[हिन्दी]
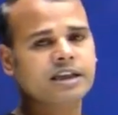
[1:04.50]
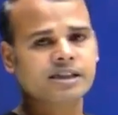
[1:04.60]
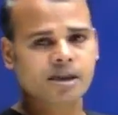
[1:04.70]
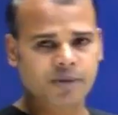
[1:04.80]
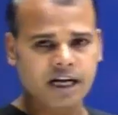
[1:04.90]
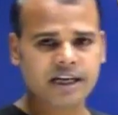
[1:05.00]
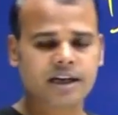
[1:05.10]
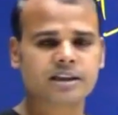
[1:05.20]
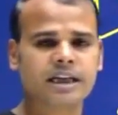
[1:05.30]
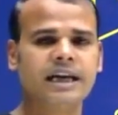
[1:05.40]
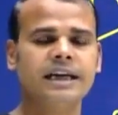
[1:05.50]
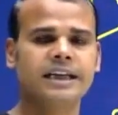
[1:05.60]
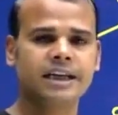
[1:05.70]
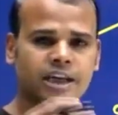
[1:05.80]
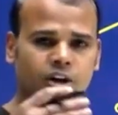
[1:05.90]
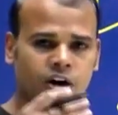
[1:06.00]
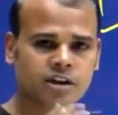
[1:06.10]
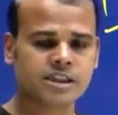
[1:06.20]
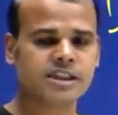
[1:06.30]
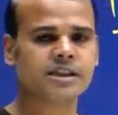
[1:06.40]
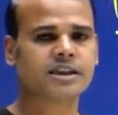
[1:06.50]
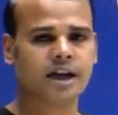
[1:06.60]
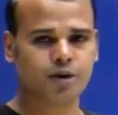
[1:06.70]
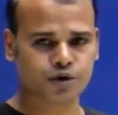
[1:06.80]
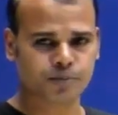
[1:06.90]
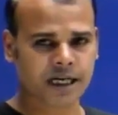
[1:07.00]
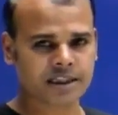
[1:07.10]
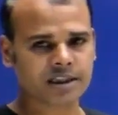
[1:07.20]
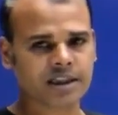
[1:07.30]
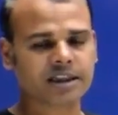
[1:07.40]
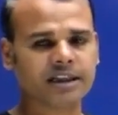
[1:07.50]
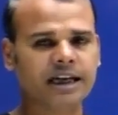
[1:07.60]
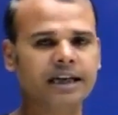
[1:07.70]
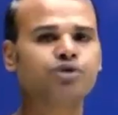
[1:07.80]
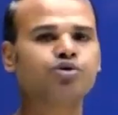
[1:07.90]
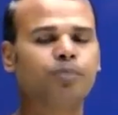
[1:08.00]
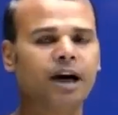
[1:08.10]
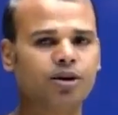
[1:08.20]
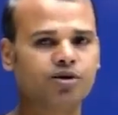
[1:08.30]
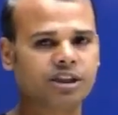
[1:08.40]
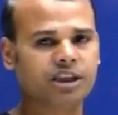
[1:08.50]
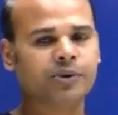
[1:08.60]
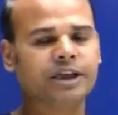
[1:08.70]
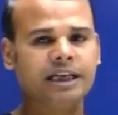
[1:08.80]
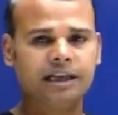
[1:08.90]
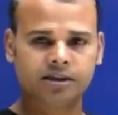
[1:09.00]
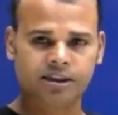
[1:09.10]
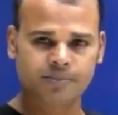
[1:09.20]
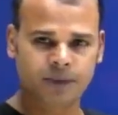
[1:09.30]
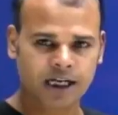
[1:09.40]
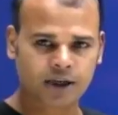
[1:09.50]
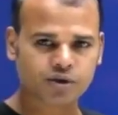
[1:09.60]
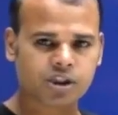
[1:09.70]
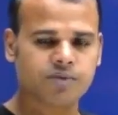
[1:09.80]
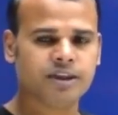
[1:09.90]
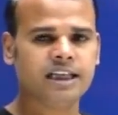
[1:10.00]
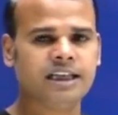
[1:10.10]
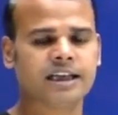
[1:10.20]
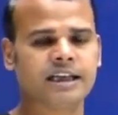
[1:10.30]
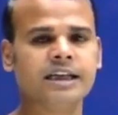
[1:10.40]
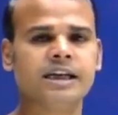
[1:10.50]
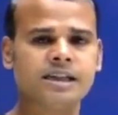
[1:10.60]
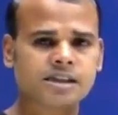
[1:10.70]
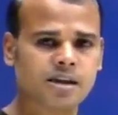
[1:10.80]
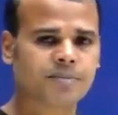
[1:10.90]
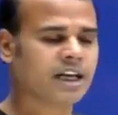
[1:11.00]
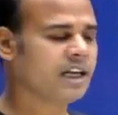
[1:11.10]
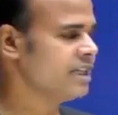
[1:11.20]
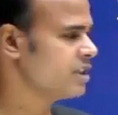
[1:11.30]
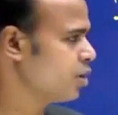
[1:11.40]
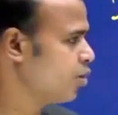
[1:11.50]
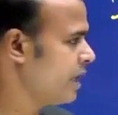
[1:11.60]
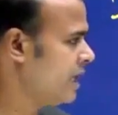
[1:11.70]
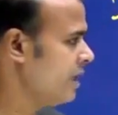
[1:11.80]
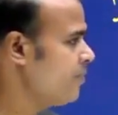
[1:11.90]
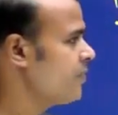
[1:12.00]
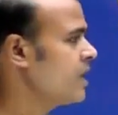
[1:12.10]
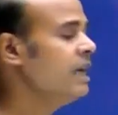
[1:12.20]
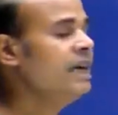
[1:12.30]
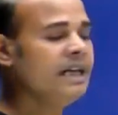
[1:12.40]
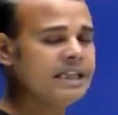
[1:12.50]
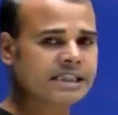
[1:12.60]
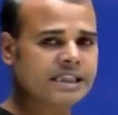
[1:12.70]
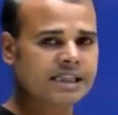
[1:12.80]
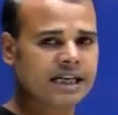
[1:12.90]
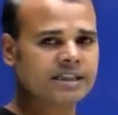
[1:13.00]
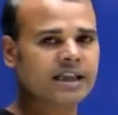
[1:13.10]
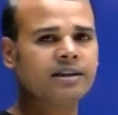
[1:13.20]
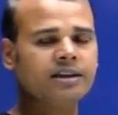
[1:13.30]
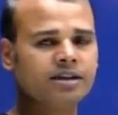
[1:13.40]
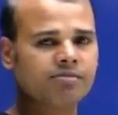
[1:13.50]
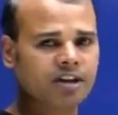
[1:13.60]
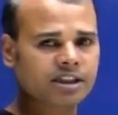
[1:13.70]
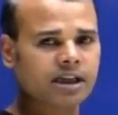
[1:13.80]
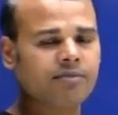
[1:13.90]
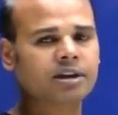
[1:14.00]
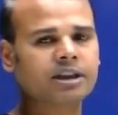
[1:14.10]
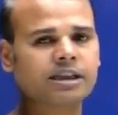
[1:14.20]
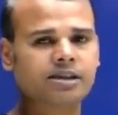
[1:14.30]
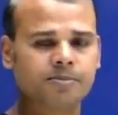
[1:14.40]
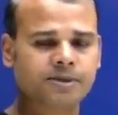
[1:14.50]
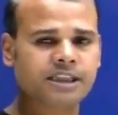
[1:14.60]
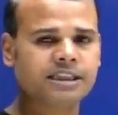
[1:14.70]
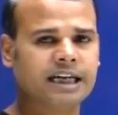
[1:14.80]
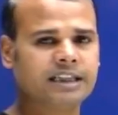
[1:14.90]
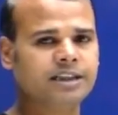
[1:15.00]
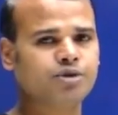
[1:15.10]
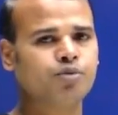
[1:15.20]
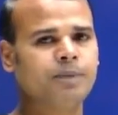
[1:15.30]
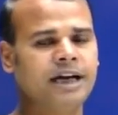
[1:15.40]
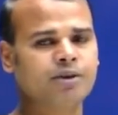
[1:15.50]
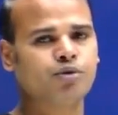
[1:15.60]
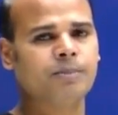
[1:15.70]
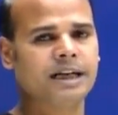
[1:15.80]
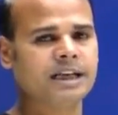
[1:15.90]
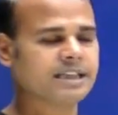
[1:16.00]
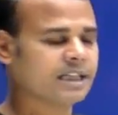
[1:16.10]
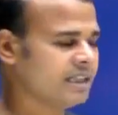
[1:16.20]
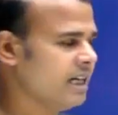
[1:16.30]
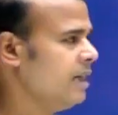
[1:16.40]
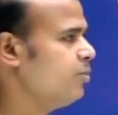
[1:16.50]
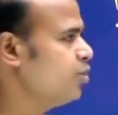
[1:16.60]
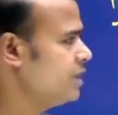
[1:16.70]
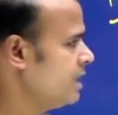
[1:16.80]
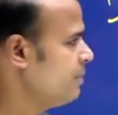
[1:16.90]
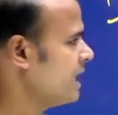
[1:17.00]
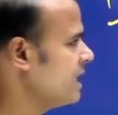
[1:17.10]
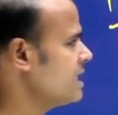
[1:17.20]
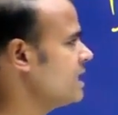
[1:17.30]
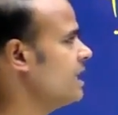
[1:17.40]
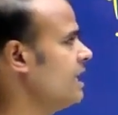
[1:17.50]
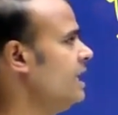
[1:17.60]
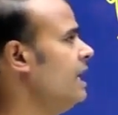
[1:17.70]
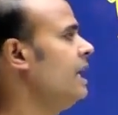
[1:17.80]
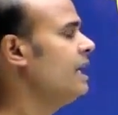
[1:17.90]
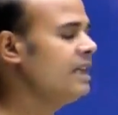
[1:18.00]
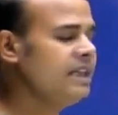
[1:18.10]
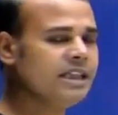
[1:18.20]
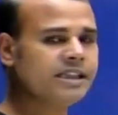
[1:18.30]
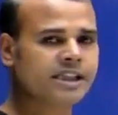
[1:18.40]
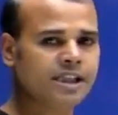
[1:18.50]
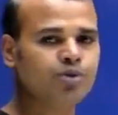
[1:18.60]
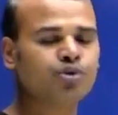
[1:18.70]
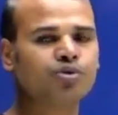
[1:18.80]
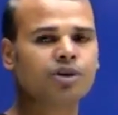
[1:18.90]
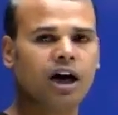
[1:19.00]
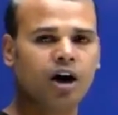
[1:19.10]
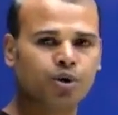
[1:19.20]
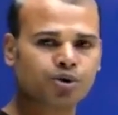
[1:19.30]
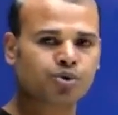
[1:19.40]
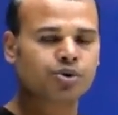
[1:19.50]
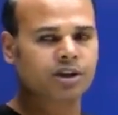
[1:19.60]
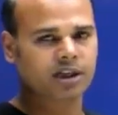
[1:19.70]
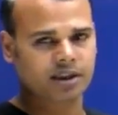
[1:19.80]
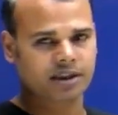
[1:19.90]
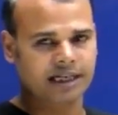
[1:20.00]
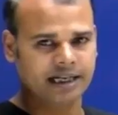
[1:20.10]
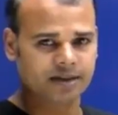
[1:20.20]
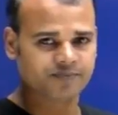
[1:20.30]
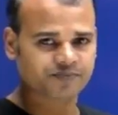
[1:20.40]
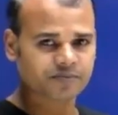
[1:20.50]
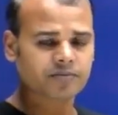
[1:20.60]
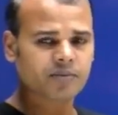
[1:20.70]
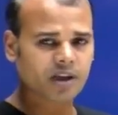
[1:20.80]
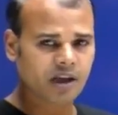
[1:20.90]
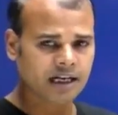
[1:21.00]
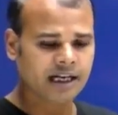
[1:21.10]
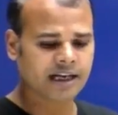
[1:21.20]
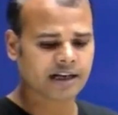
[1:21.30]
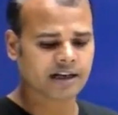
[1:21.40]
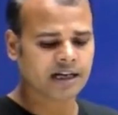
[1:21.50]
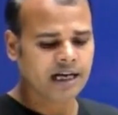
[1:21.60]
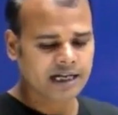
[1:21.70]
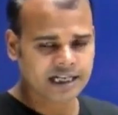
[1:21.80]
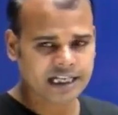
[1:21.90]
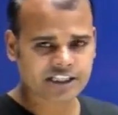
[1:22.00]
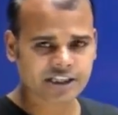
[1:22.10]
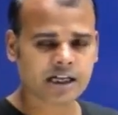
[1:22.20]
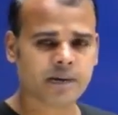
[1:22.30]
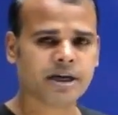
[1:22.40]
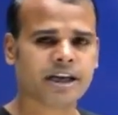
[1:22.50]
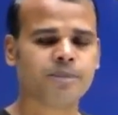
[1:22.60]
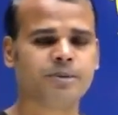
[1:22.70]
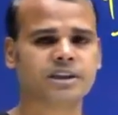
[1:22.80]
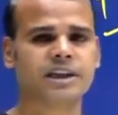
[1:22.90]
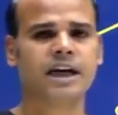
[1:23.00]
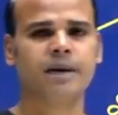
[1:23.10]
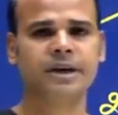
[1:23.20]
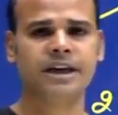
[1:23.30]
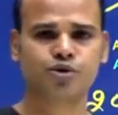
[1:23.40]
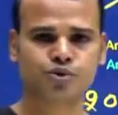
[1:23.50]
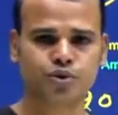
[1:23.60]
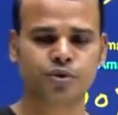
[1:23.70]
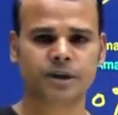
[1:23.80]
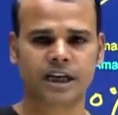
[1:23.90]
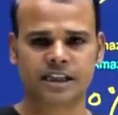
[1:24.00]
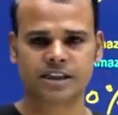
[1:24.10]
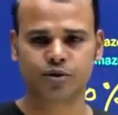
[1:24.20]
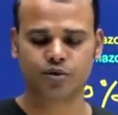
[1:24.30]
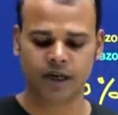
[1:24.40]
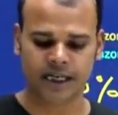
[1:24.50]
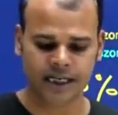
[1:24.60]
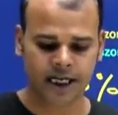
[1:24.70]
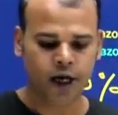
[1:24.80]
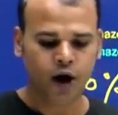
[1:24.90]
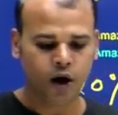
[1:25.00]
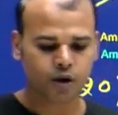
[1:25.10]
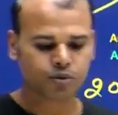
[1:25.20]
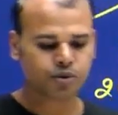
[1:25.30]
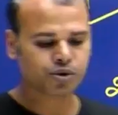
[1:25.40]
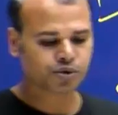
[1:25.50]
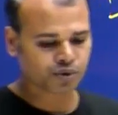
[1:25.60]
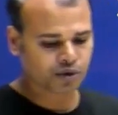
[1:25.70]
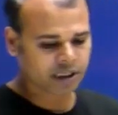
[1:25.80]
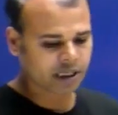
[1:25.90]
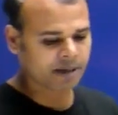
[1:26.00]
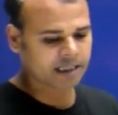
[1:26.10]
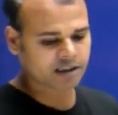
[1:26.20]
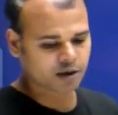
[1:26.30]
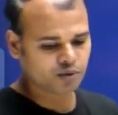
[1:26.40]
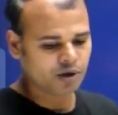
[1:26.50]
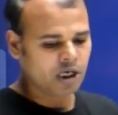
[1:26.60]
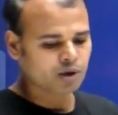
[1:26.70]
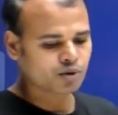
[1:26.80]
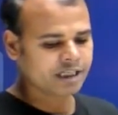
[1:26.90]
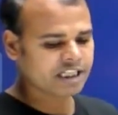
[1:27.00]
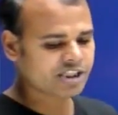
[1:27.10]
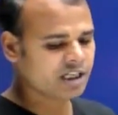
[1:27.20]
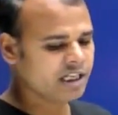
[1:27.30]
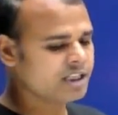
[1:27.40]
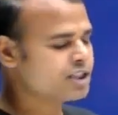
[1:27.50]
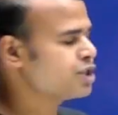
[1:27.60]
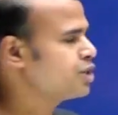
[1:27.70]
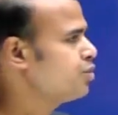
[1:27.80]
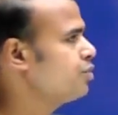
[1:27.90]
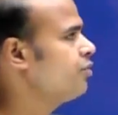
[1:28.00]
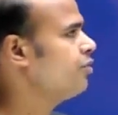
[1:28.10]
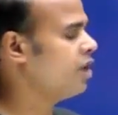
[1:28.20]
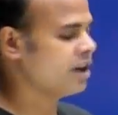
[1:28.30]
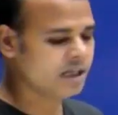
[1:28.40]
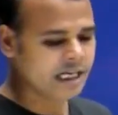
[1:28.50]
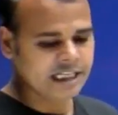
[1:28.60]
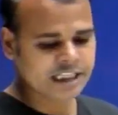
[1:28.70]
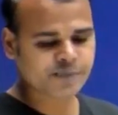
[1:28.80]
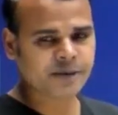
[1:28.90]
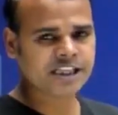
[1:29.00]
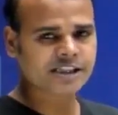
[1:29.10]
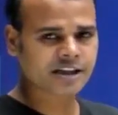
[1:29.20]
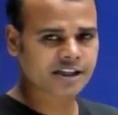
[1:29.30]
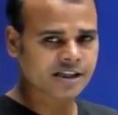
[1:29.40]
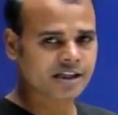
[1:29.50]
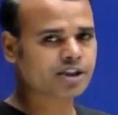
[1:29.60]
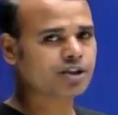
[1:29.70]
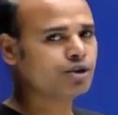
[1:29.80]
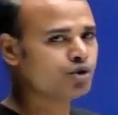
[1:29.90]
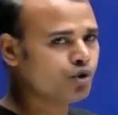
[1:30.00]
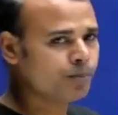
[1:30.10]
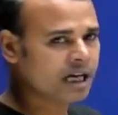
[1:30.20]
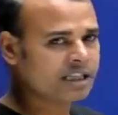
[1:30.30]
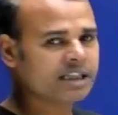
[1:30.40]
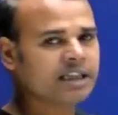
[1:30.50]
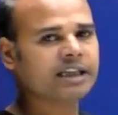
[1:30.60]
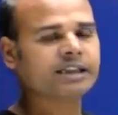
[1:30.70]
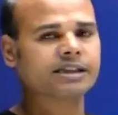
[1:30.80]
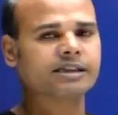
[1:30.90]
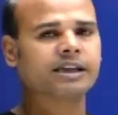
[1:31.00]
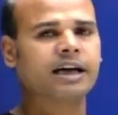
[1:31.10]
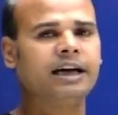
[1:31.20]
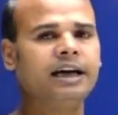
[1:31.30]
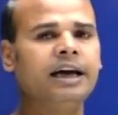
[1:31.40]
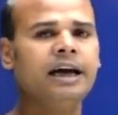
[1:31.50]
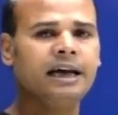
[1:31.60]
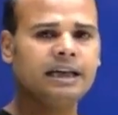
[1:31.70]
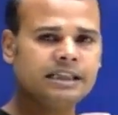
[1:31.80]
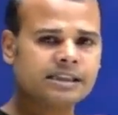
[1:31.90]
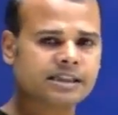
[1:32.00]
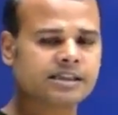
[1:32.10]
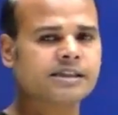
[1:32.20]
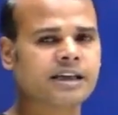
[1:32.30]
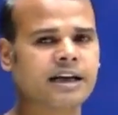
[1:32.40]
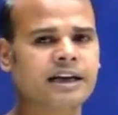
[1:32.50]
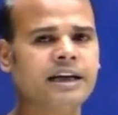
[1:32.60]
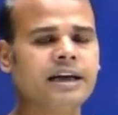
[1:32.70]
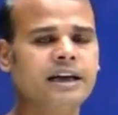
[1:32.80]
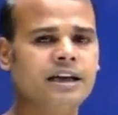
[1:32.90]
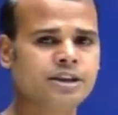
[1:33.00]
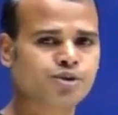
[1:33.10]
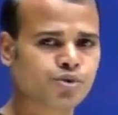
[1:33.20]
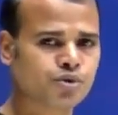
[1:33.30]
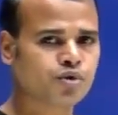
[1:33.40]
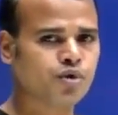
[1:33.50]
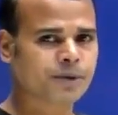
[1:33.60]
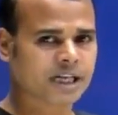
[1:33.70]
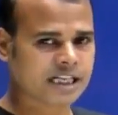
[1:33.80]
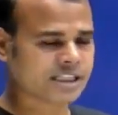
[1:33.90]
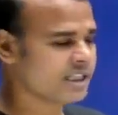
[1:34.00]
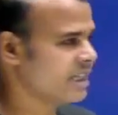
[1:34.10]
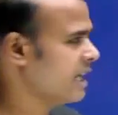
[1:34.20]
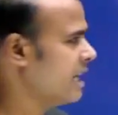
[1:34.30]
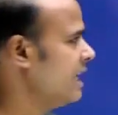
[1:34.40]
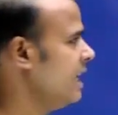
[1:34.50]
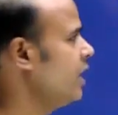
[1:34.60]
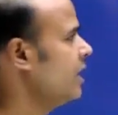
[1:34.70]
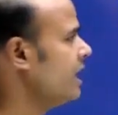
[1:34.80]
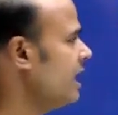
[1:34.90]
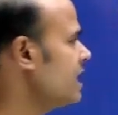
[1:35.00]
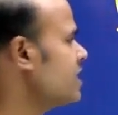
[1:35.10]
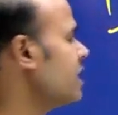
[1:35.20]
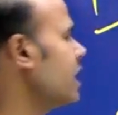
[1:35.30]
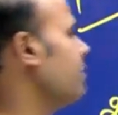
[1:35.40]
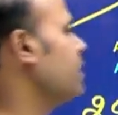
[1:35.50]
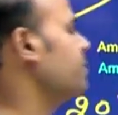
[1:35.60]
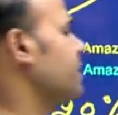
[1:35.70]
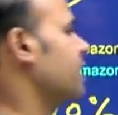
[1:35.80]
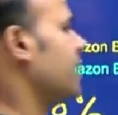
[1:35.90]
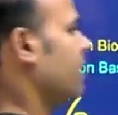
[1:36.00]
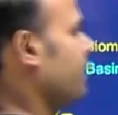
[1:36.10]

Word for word: की सप्लाई करता है यानी कि ऑक्सीजन का उत्पादन करता है जो मानव जीवन मानव जीवन ही नहीं सबके लिए जरूरी है इसके साथ साथ इस वर्षा वन का सबसे ज़्यादा जो महत्व तो माना जाता है वो ये माना जाता है कि ये सी का अवशोषण करता है लेकिन नेचर नामक एक पत्रिका में एक शोध प्रकाशित हुआ है और उस शोध की बात करूं तो नेशनल इंस्टीट्यूट फॉर स्पेस रिसर्च जो ब्राज़ील की संस्था है इस संस्था ने इस शोध को प्रकाशित किया है नेचर नामक पत्रिका